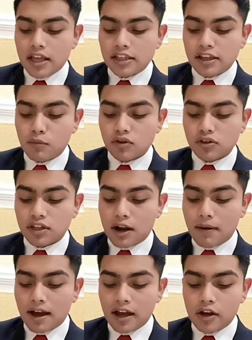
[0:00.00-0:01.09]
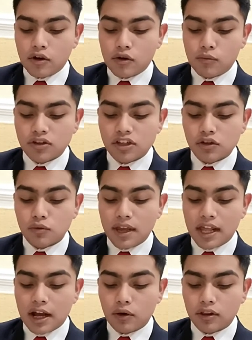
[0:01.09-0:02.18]
Se mostraba como si
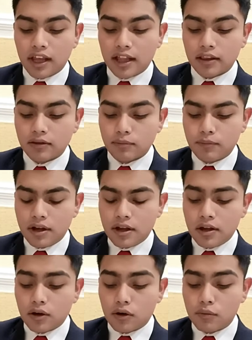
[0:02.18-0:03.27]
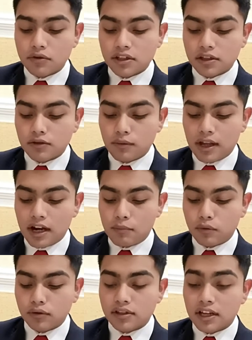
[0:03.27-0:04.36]
estuviera goteando, como si estuviera
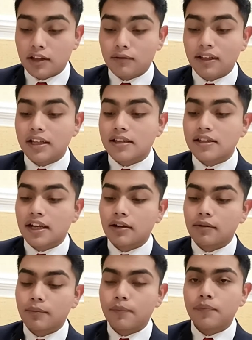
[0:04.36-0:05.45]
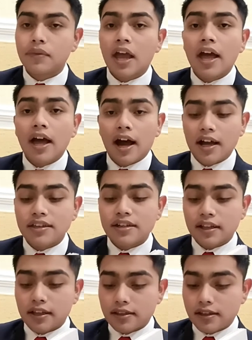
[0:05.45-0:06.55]
punzando en el cielo. Ancha
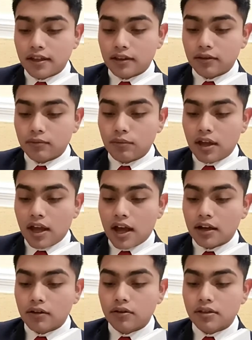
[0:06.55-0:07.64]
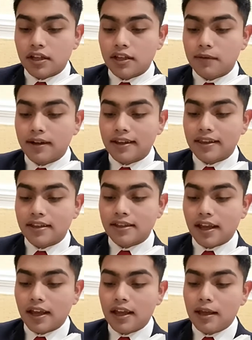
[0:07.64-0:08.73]
de asiento, angosta de
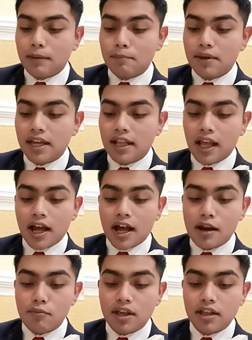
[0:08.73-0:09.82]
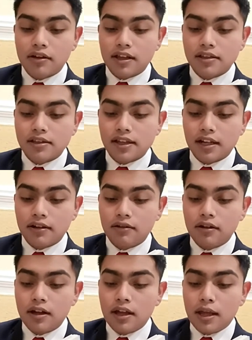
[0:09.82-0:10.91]
vértice, bien al medio del
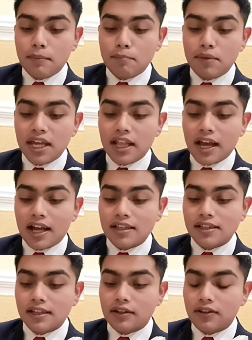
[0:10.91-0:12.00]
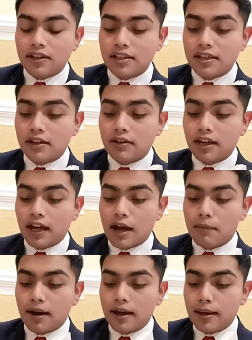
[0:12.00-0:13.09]
cielo, bien al centro del cielo
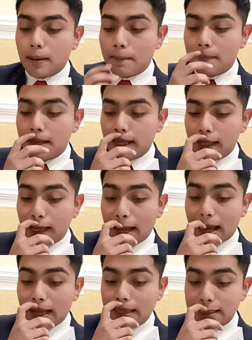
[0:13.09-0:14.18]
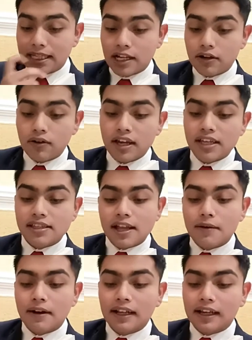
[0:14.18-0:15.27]
llegaba, bien al cielo
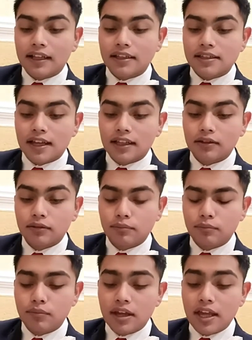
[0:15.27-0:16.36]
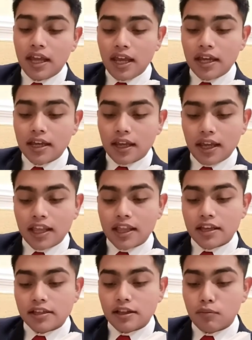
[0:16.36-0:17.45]
estaba alcanzando. Y
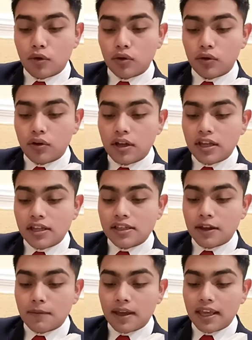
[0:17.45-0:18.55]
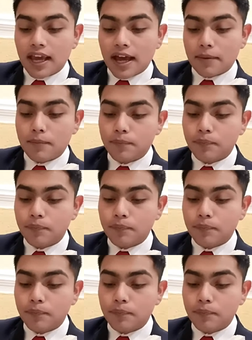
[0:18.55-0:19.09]
de este modo se veía.